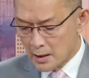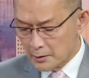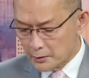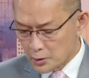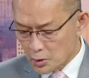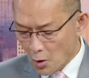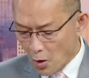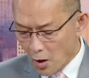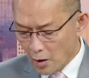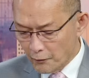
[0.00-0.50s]

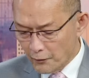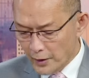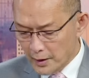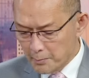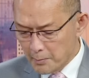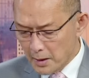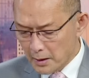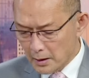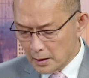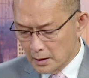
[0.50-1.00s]
so với
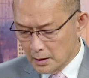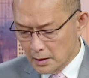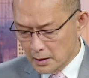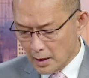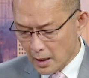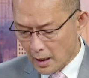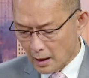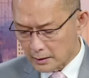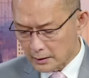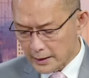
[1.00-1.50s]
mức lương
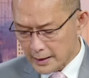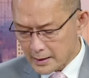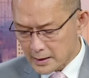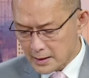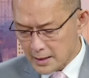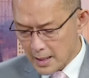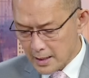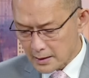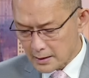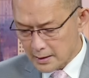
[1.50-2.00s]
ở
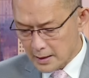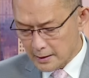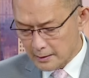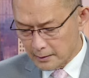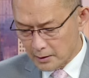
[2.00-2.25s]
Texas á,